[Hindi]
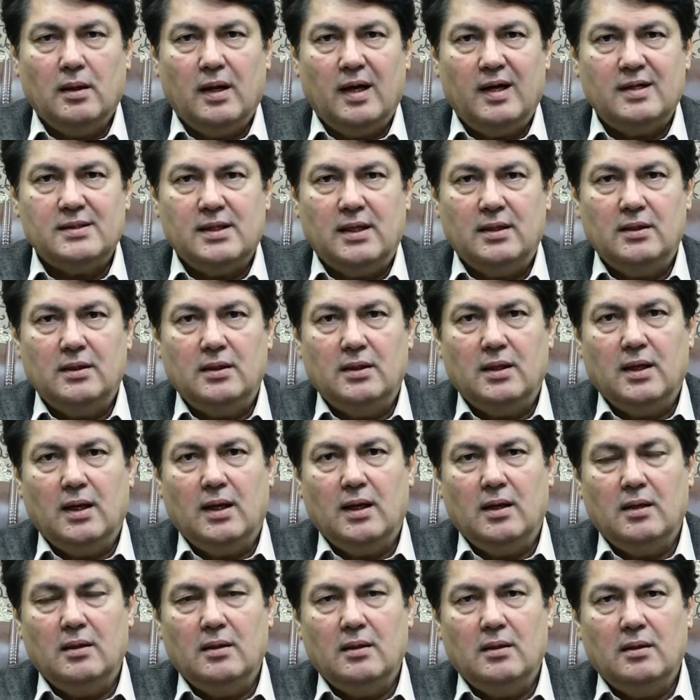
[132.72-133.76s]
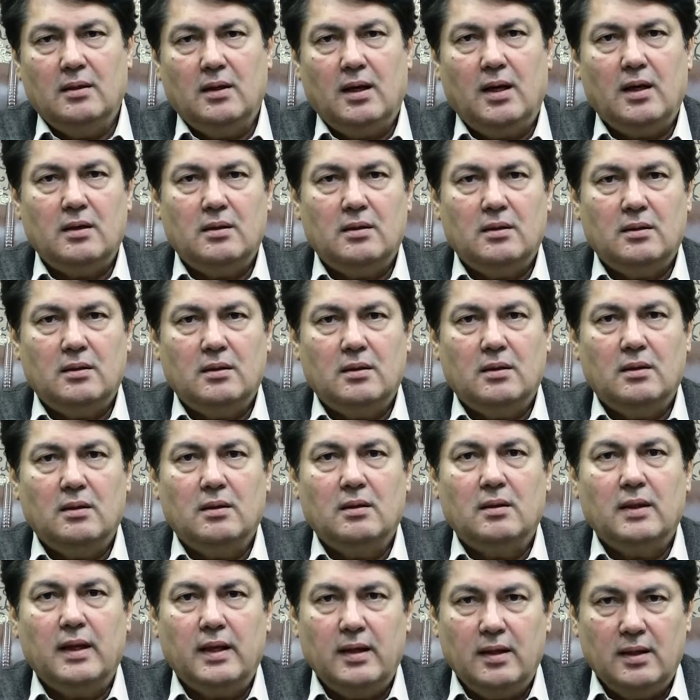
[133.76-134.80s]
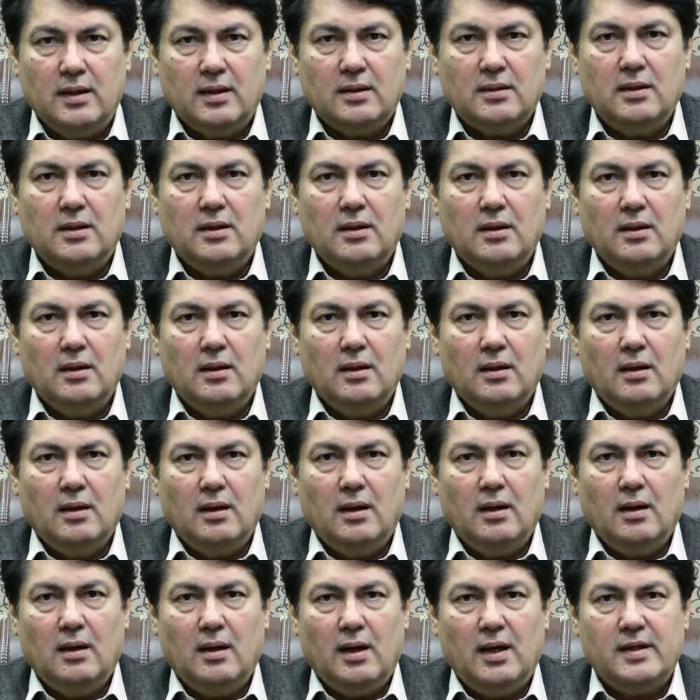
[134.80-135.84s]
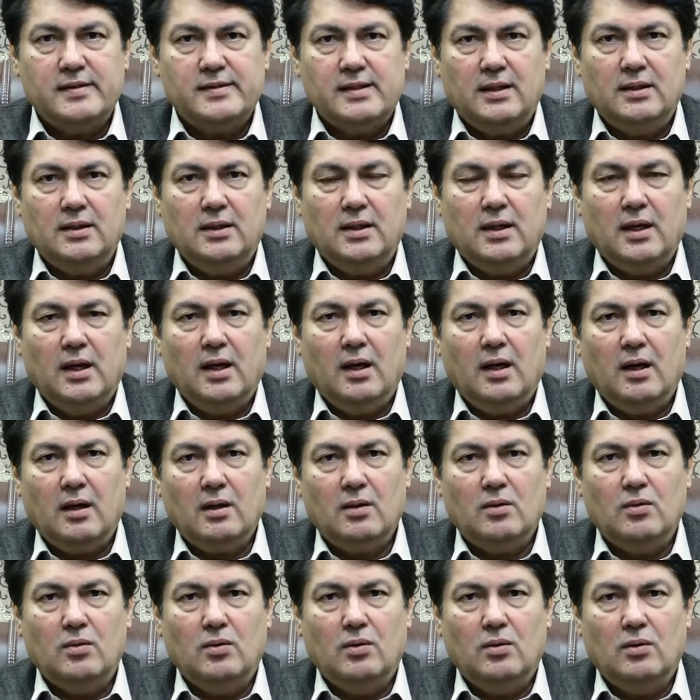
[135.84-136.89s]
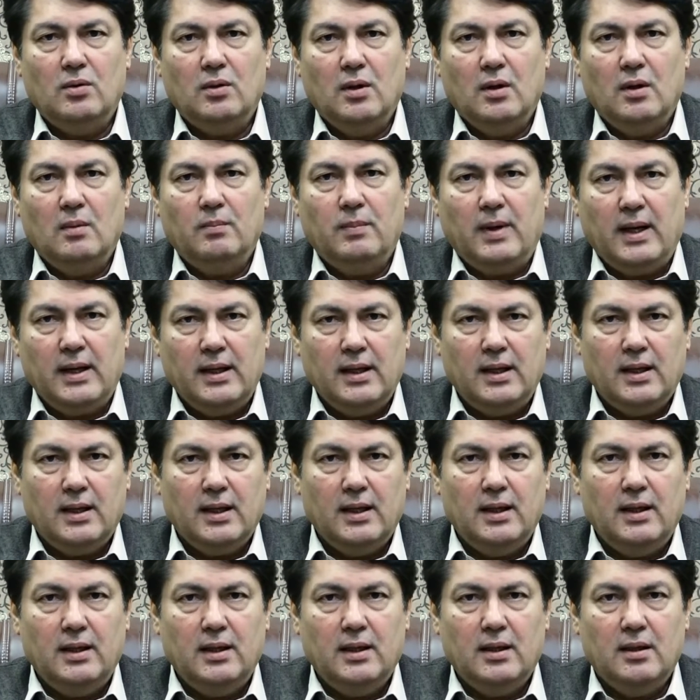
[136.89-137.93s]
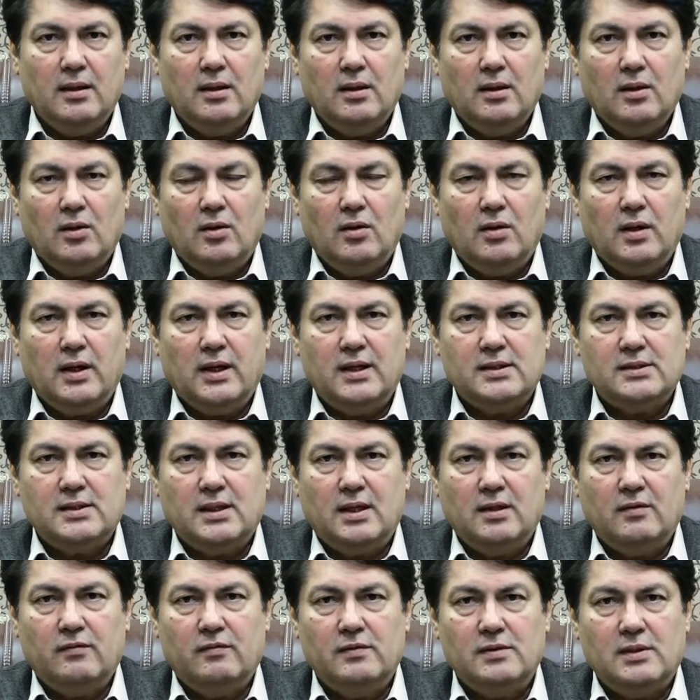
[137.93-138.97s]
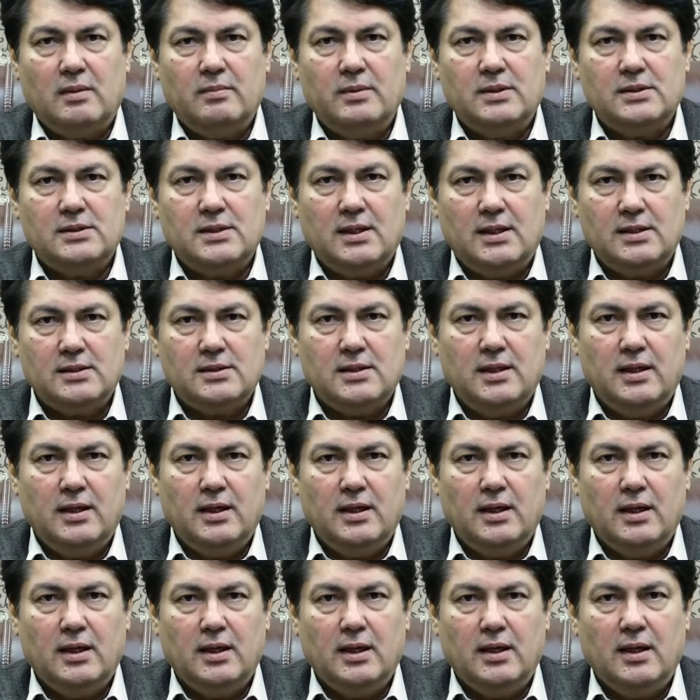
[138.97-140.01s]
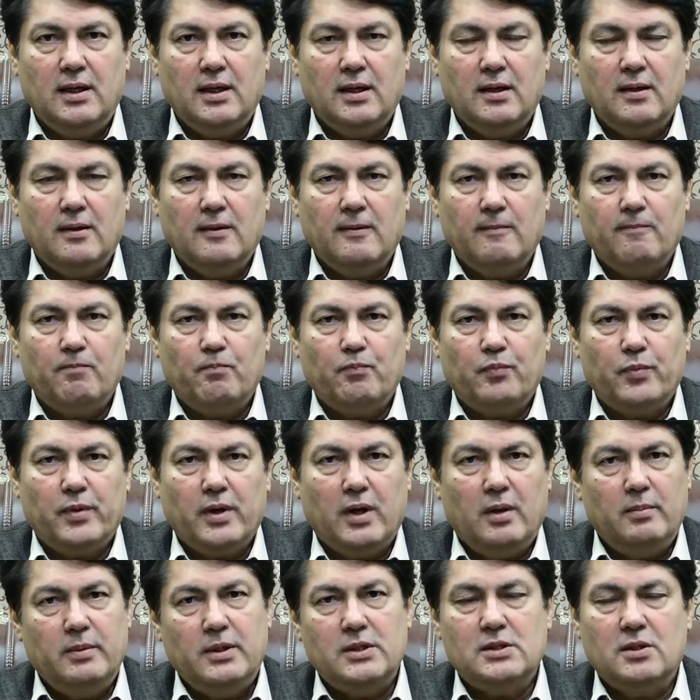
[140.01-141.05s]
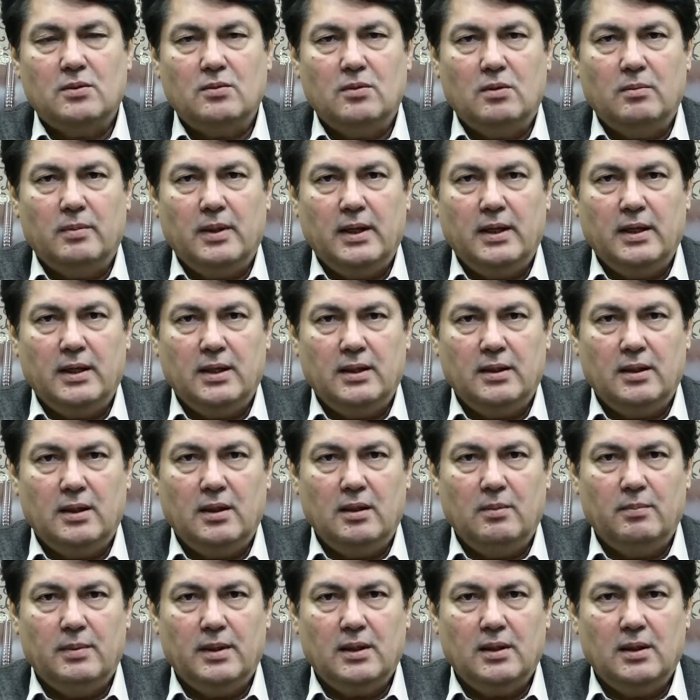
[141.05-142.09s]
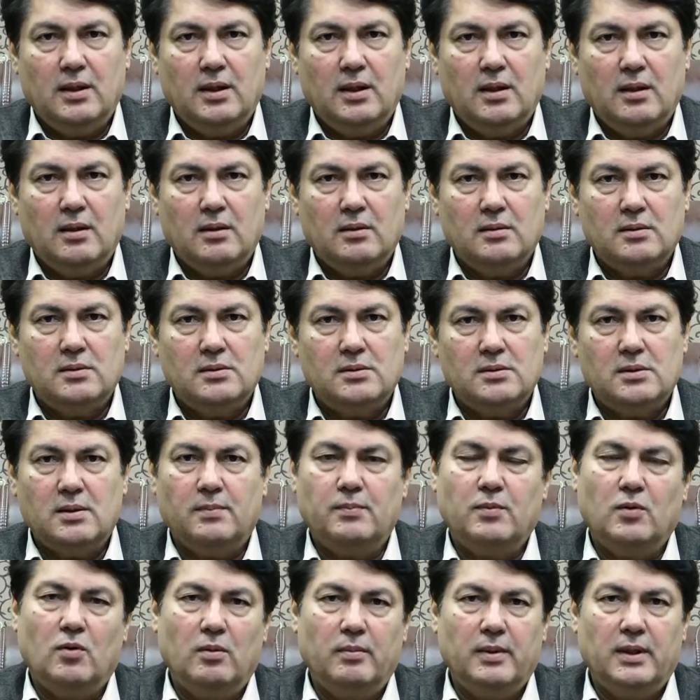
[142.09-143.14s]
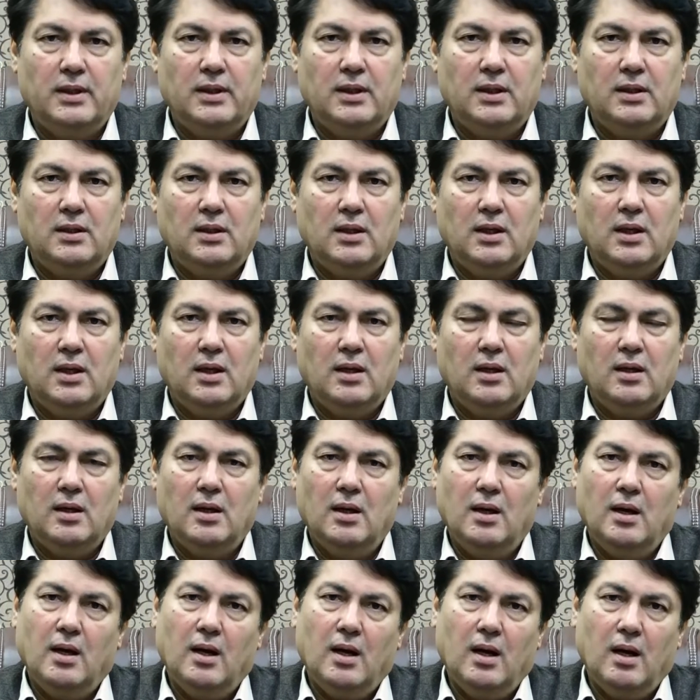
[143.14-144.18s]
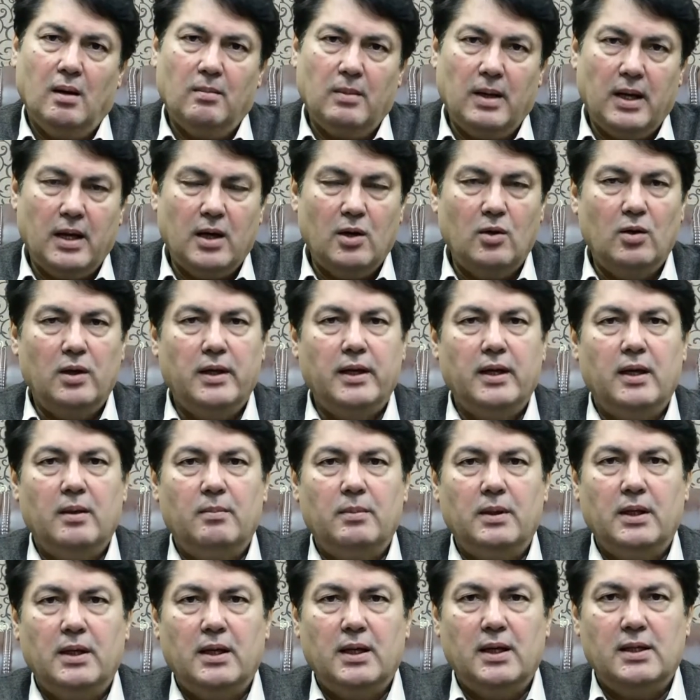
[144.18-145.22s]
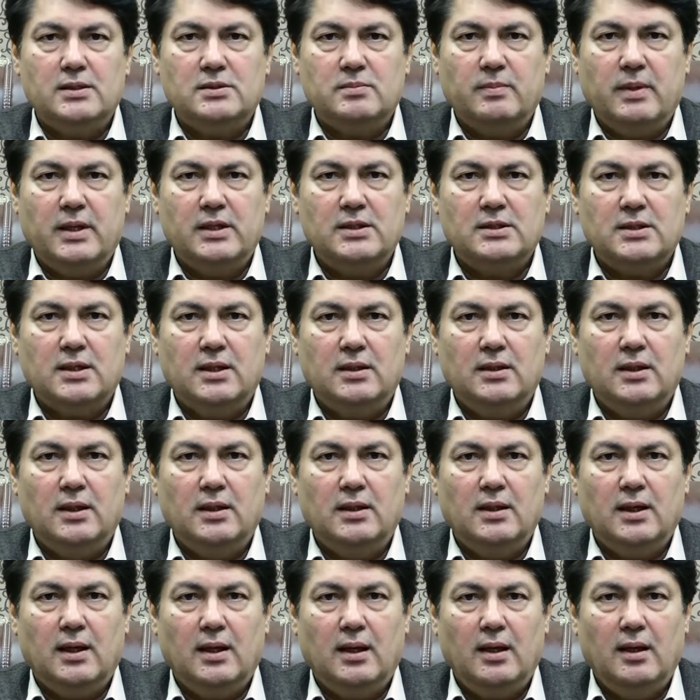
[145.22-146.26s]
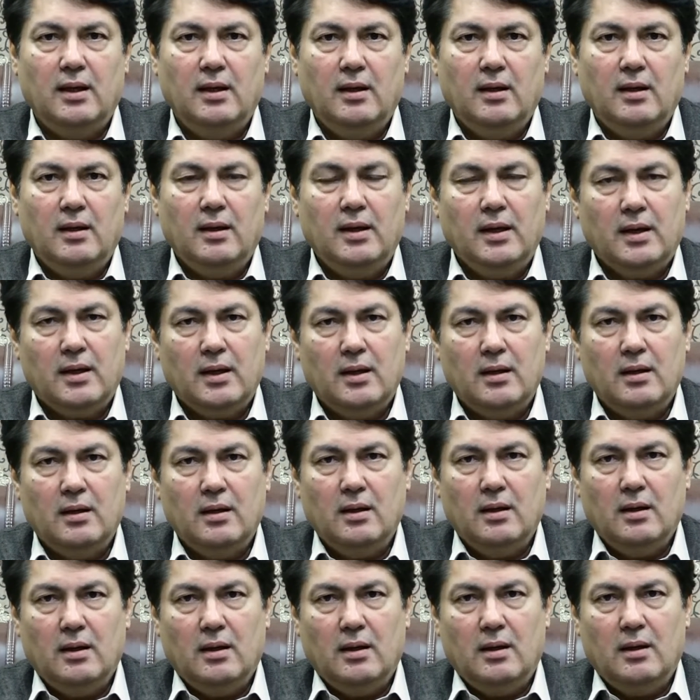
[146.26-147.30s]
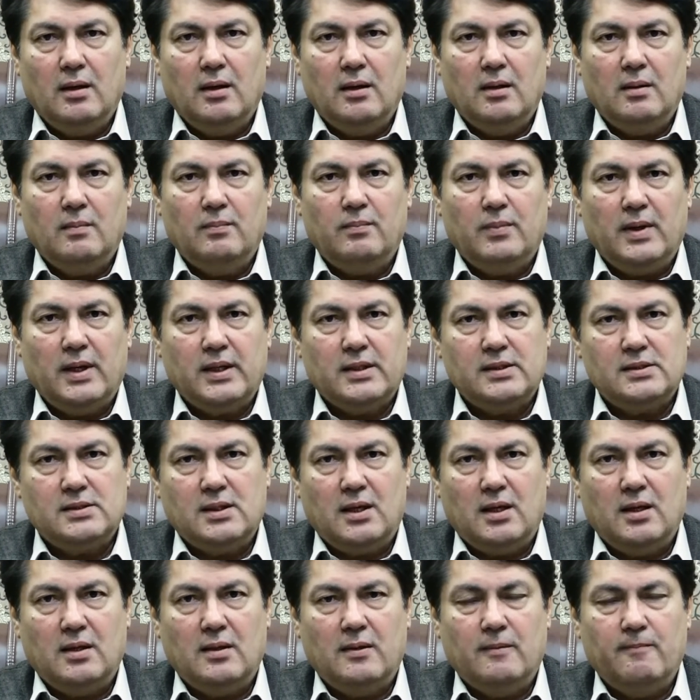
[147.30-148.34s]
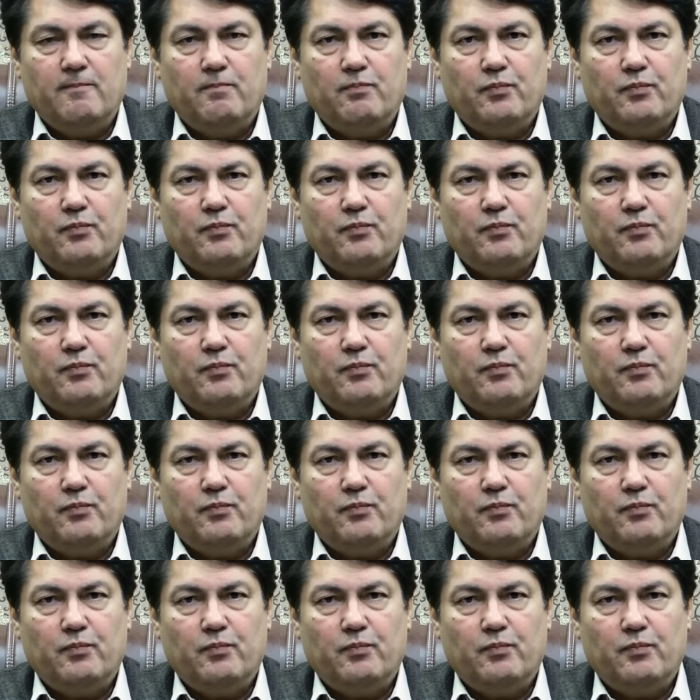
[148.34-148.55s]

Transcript: आज़ादी का हक़ नहीं रखती आज़ादी के हक़ को पाने के लिए और आज़ाद फ़िज़ा में सांस लेने के लिए हमेशा कुर्बानियाँ देनी पड़ती हैं सब कौमें देती हैं हमारे लिए भी ये आजमाइश का दिन था लेकिन आ, पाकिस्तान